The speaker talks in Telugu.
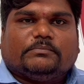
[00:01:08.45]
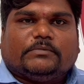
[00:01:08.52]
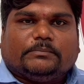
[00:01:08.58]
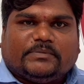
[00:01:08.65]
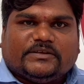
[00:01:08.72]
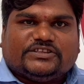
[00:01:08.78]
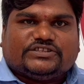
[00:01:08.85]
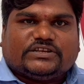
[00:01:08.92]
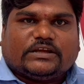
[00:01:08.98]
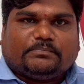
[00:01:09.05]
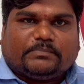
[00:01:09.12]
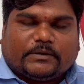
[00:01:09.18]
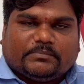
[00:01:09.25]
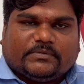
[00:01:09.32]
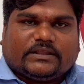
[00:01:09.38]
మెప్పించిన
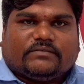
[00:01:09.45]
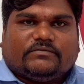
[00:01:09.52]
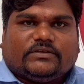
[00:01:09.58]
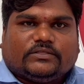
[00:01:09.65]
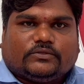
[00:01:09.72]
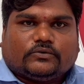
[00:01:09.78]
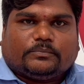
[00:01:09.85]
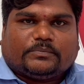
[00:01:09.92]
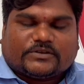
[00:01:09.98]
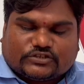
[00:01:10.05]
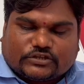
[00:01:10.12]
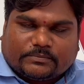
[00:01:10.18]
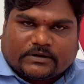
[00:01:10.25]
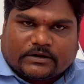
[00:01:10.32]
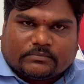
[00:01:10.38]
పమ్మి రవితో
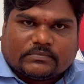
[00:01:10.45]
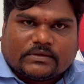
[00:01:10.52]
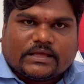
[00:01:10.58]
ప్రస్తుతం మనం